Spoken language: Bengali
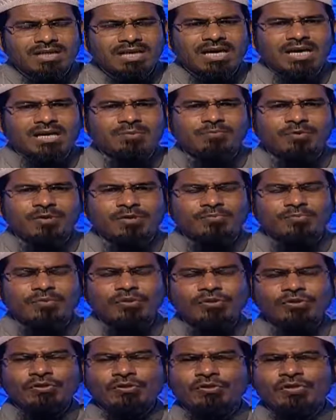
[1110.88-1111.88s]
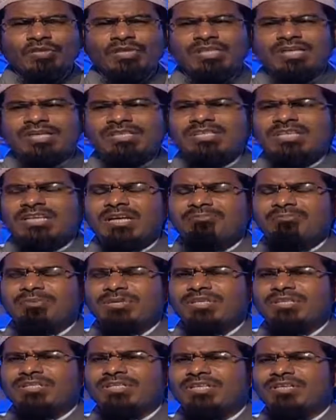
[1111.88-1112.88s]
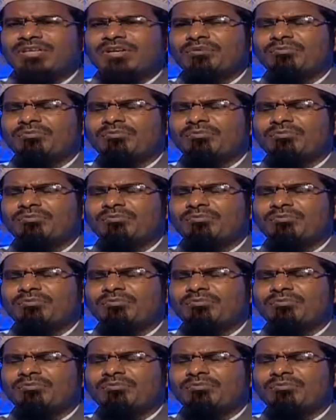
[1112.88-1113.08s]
আর পথ বন্ধ করে দিয়েছেন আপনি সেই